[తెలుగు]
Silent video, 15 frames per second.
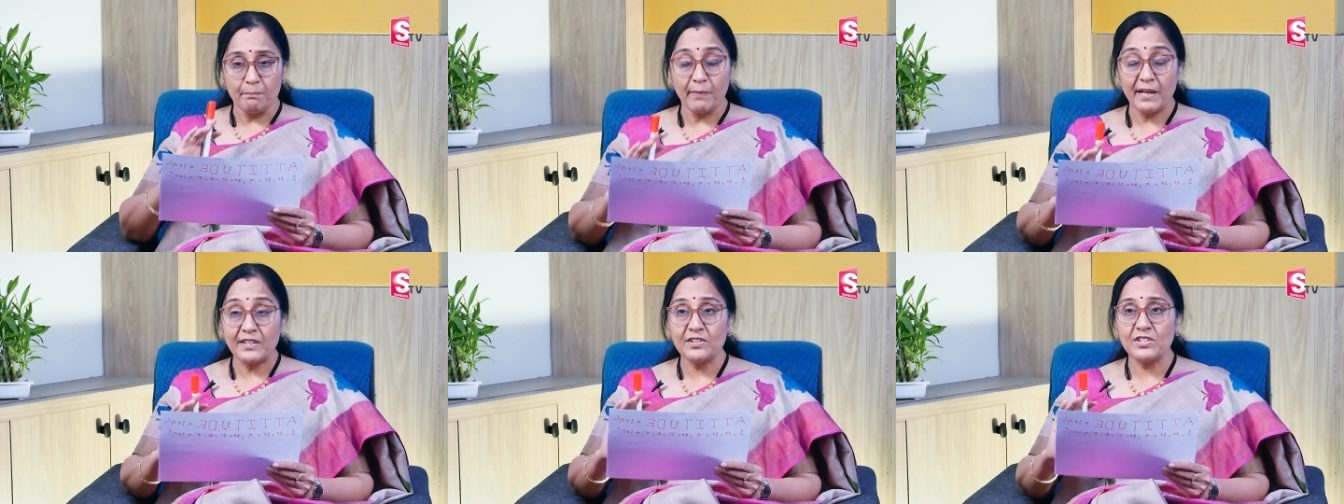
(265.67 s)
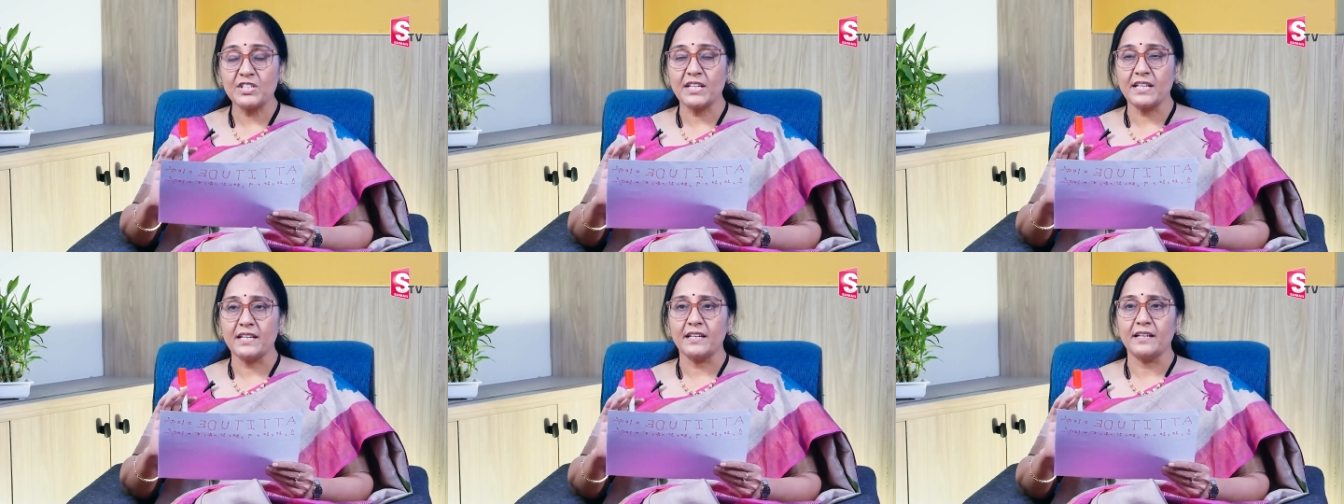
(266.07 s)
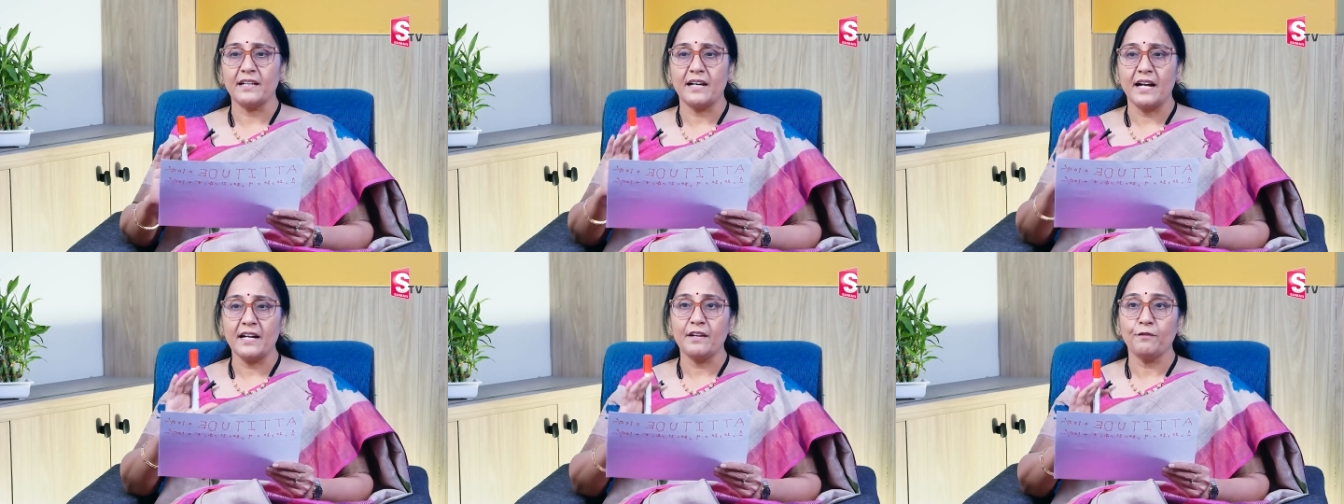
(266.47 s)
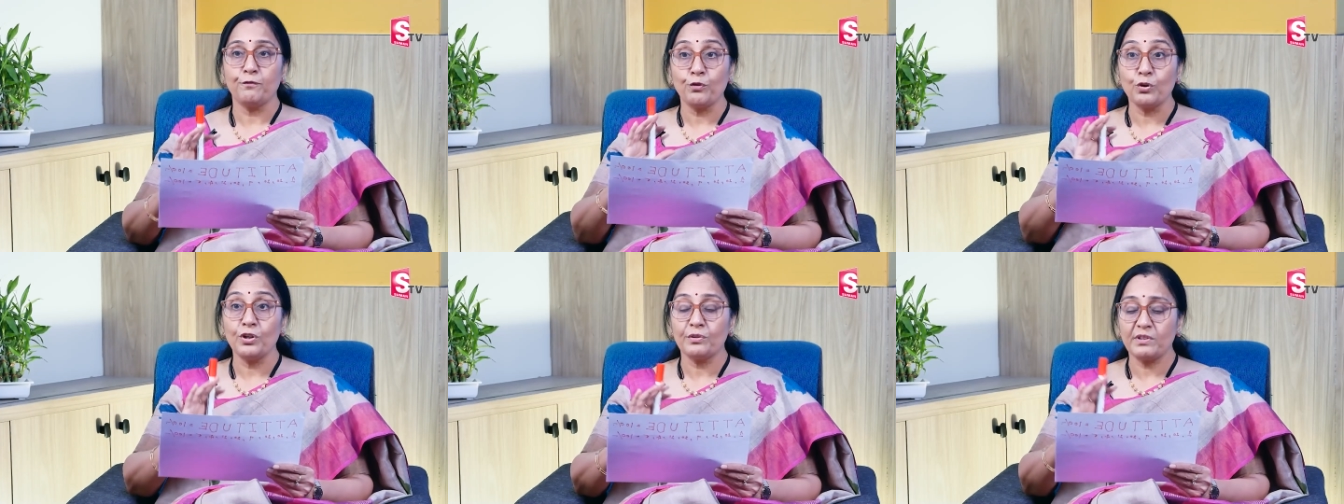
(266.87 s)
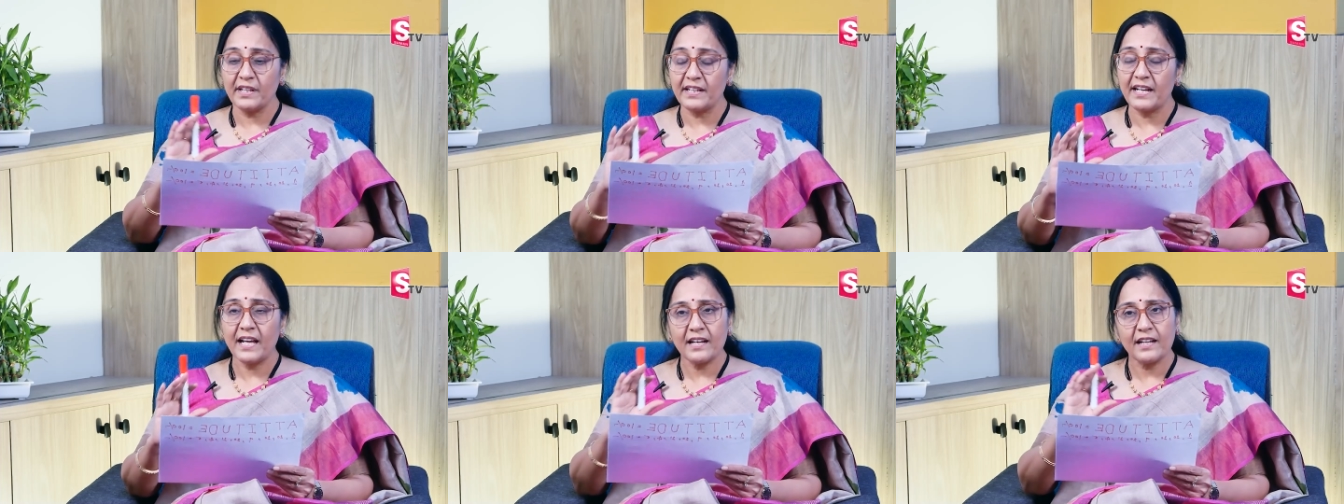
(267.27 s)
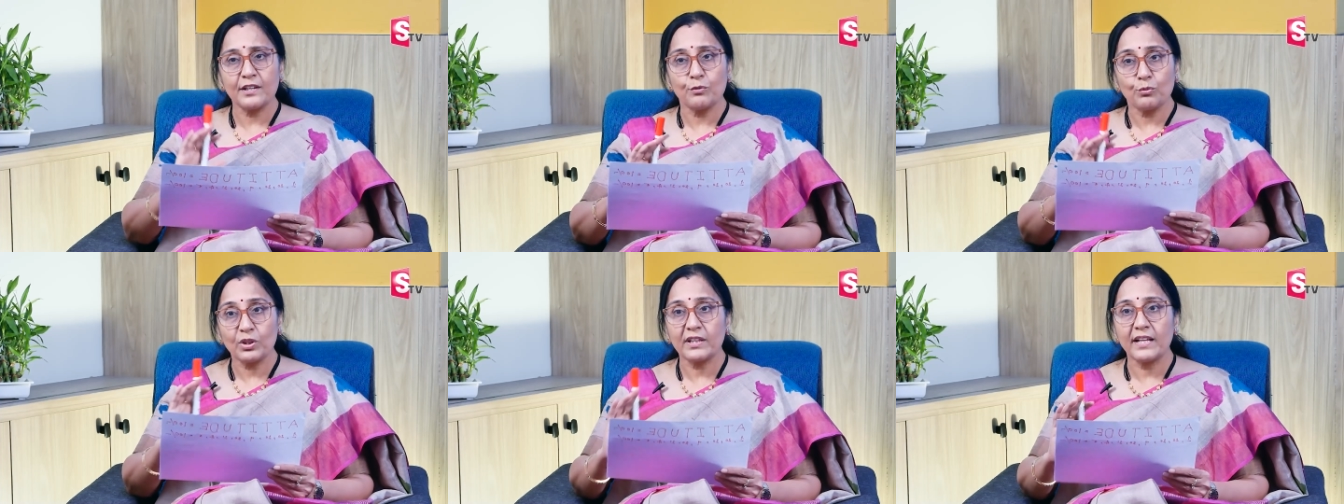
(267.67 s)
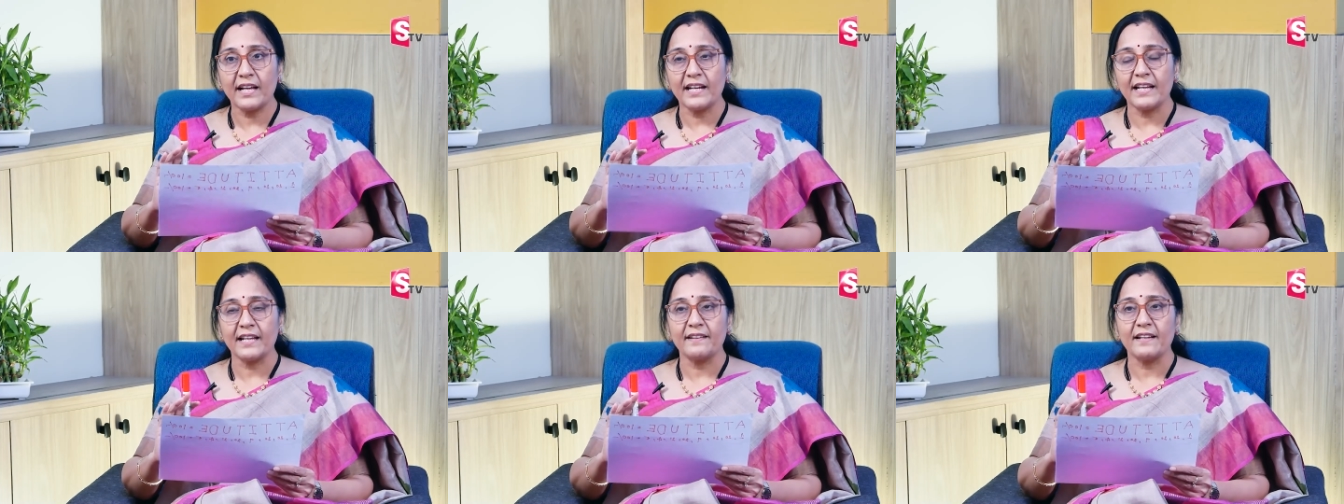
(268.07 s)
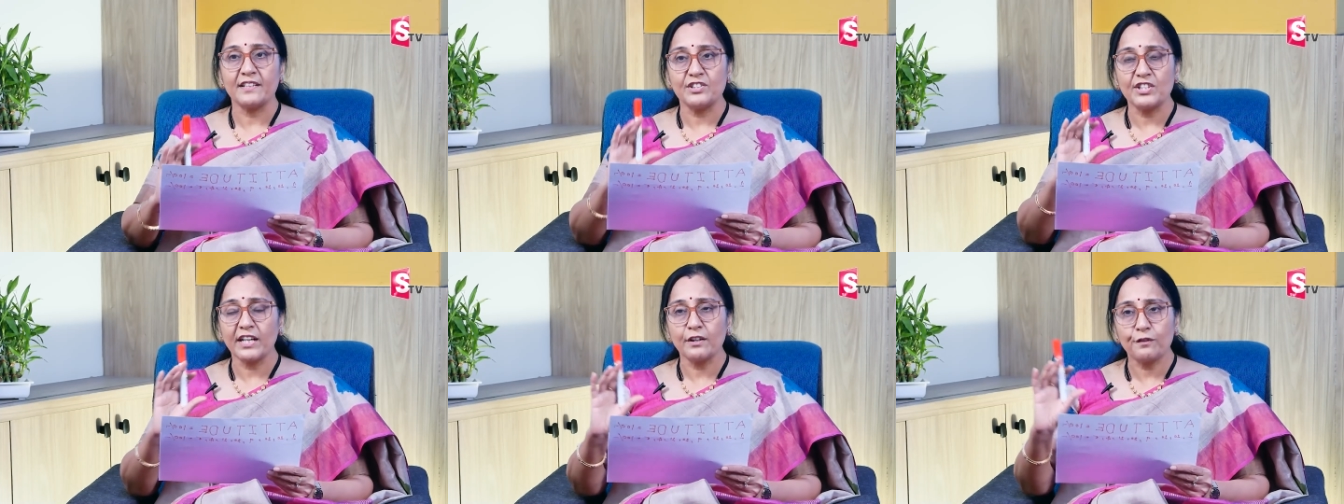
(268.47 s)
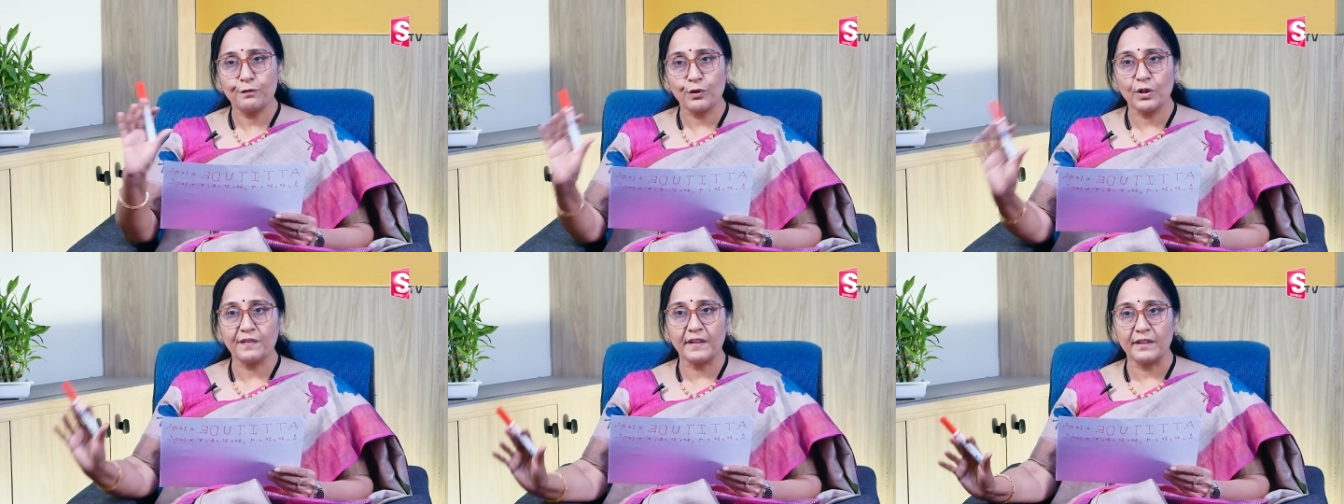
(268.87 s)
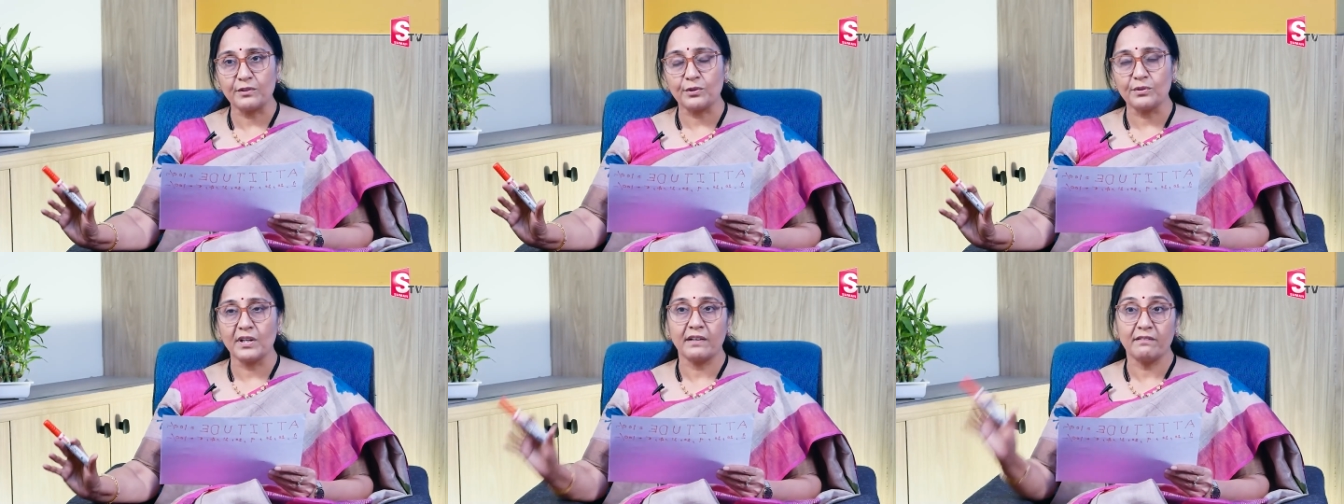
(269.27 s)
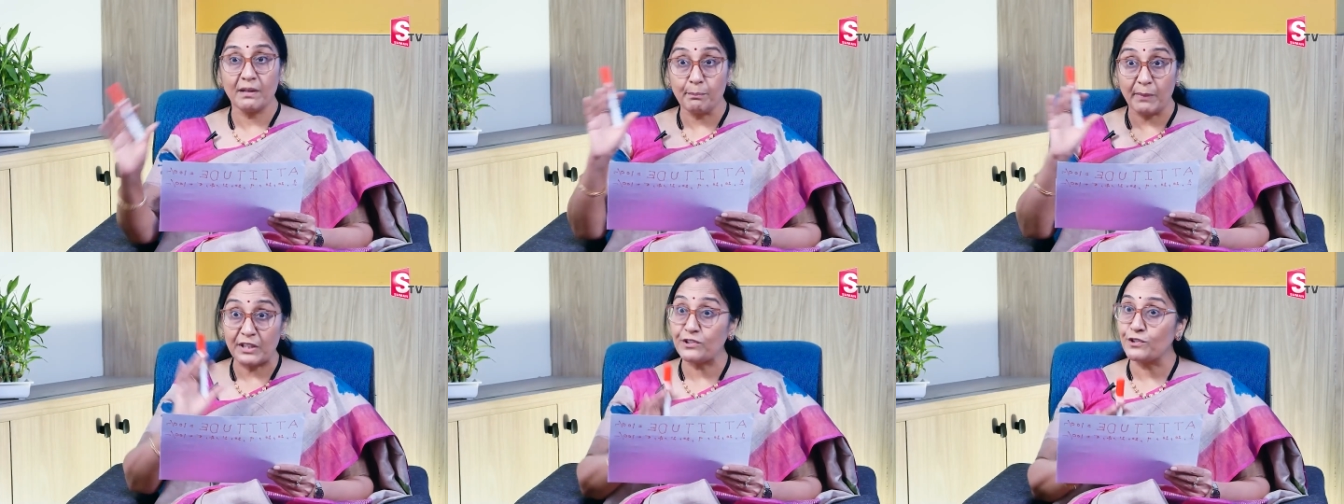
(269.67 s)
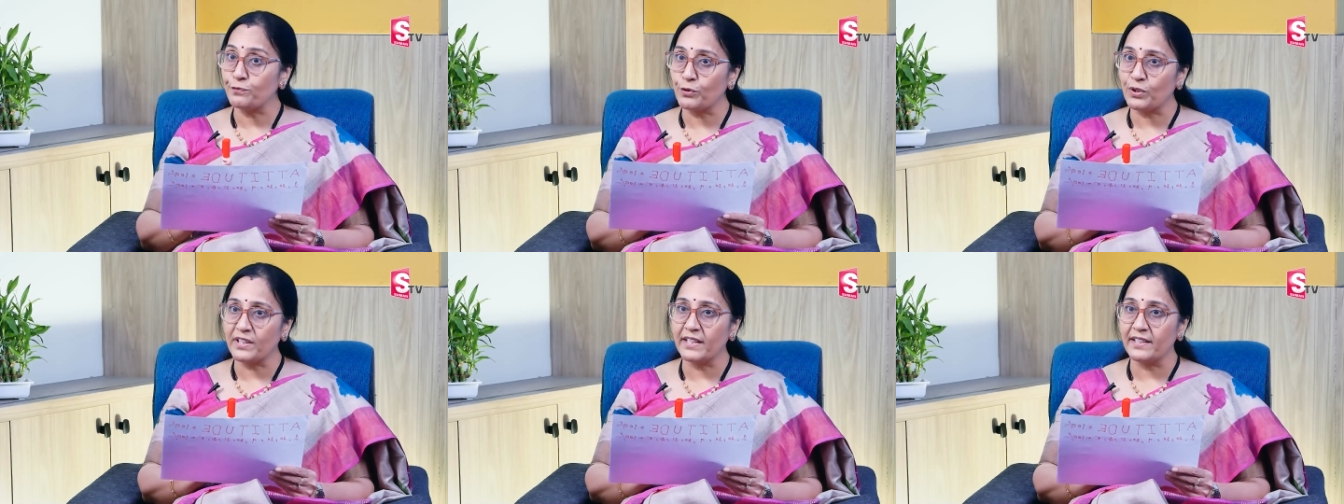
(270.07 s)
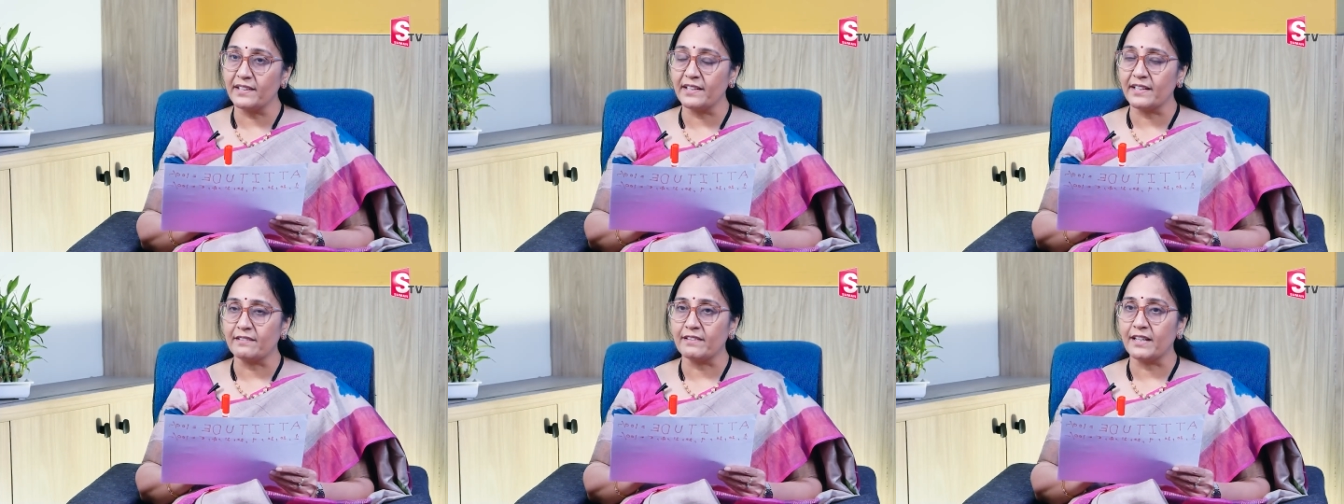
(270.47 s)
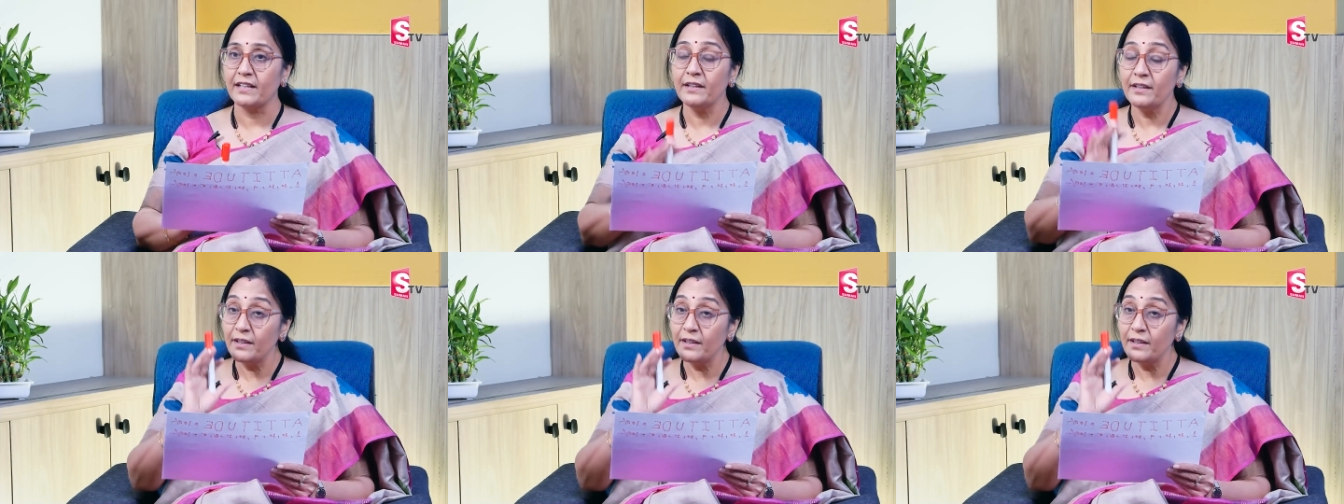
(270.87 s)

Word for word: మంచి అంటే ఫుడ్ తినాలని ఉందా లేదా జంక్ ఫుడ్ తింటున్నావా మంచి ఫుడ్ తింటున్నావా